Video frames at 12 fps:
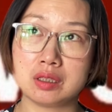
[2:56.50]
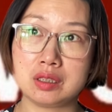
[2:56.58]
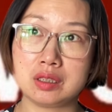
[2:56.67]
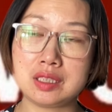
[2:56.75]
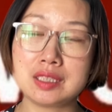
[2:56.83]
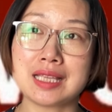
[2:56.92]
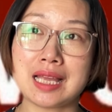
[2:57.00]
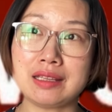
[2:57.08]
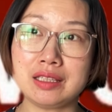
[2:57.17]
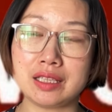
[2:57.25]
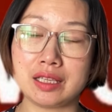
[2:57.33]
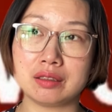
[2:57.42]
一
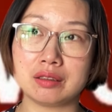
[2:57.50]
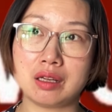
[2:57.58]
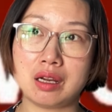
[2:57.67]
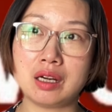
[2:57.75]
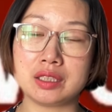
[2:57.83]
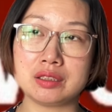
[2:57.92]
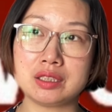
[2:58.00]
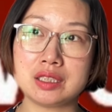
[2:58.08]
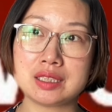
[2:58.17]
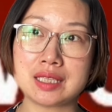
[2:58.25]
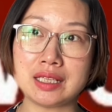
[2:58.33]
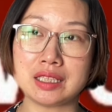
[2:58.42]
三年。二零一
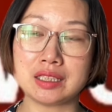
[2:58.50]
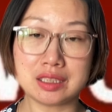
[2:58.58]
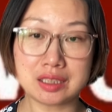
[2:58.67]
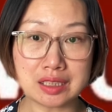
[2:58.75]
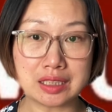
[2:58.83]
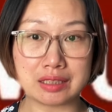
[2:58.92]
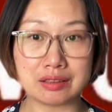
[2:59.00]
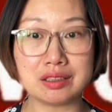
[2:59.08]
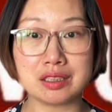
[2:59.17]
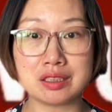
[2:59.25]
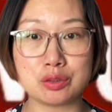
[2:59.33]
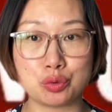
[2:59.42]
三年、一四年第
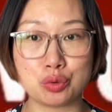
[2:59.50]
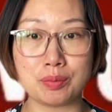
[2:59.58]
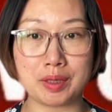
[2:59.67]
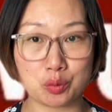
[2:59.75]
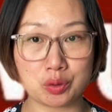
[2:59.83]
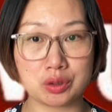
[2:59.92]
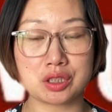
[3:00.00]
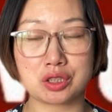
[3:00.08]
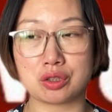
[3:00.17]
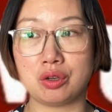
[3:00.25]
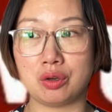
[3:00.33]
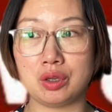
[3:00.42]
一次去美国的时
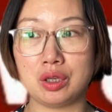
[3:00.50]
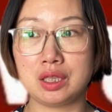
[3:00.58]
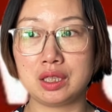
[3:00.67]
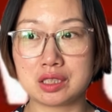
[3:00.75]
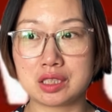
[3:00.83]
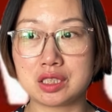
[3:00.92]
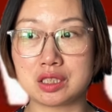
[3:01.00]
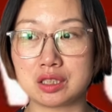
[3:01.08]
候是